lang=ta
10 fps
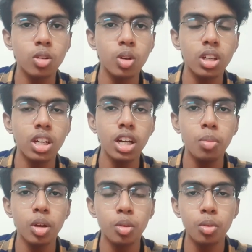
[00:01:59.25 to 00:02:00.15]
ஒரு ரெண்டு
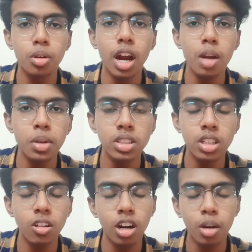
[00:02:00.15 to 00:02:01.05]
பேர் ஒரு நாலு பேர்
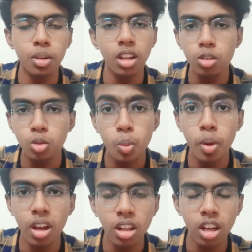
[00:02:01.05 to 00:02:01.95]
சேர்ந்து விளாட்றோம் இருந்தால்
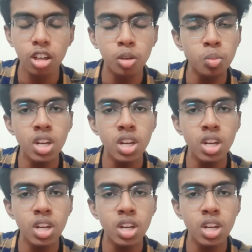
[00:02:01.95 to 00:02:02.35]
சூப்பராக தான் இருக்கும்